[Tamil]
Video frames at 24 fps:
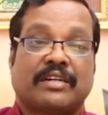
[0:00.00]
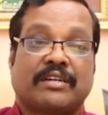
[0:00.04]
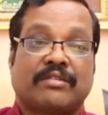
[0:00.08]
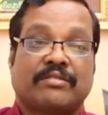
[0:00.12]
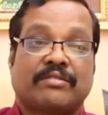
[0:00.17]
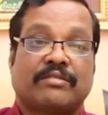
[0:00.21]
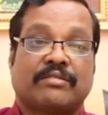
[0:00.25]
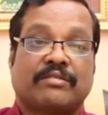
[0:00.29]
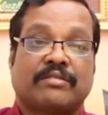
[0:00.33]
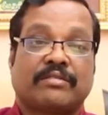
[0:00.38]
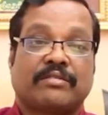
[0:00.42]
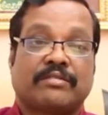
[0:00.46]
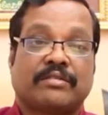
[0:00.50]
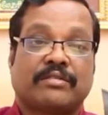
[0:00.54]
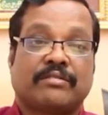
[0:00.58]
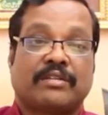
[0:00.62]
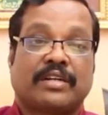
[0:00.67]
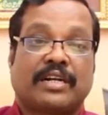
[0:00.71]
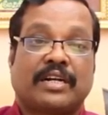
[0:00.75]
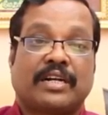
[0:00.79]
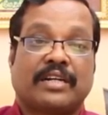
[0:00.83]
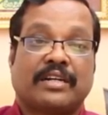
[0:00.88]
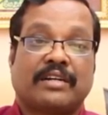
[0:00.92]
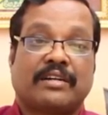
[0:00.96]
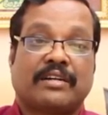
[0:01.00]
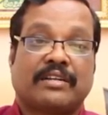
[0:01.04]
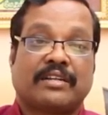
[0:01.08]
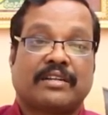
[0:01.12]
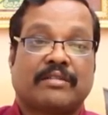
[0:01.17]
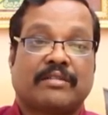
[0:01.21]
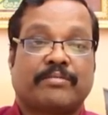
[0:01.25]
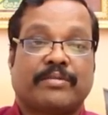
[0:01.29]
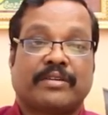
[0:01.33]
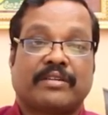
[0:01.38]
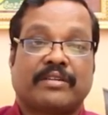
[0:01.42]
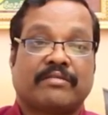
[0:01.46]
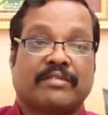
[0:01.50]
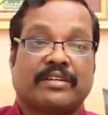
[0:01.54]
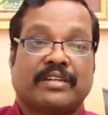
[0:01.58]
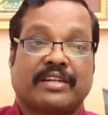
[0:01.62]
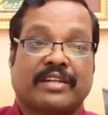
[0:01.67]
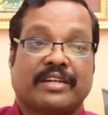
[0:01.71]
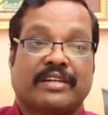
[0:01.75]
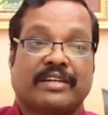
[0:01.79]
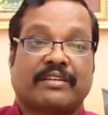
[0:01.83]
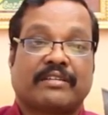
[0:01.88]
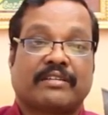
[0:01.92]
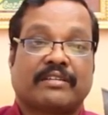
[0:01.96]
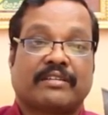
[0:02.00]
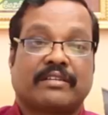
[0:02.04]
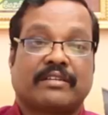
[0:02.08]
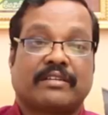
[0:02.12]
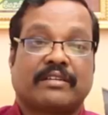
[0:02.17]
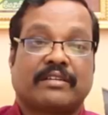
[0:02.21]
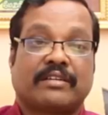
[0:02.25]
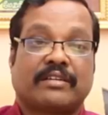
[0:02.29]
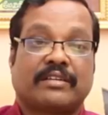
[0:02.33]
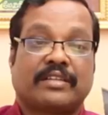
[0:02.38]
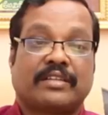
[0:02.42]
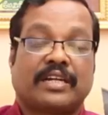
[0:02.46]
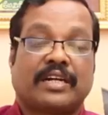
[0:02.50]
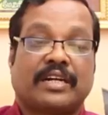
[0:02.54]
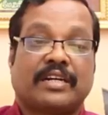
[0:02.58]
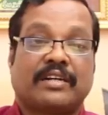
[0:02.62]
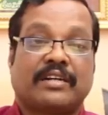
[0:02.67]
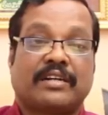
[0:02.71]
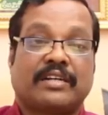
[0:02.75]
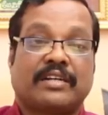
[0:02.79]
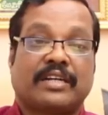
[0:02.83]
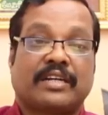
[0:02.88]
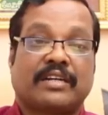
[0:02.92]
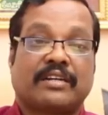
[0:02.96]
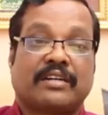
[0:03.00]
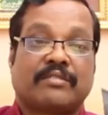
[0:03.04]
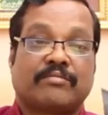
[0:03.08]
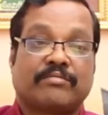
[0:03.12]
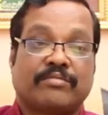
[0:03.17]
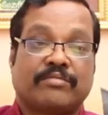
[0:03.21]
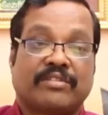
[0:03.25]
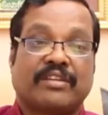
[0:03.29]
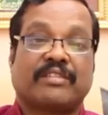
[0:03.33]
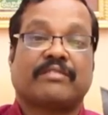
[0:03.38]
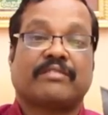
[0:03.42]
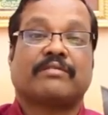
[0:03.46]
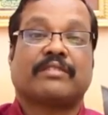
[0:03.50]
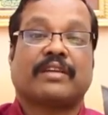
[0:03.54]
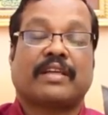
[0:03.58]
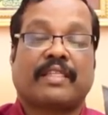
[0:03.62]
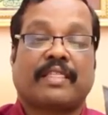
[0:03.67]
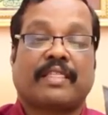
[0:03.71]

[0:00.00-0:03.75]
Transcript: அவர் ஒரு வந்து ஒரு ஆடிட்டராக இருப்பார்னு வைங்களேன் அந்த ஆடிட்டர் யாருன்னா புதன்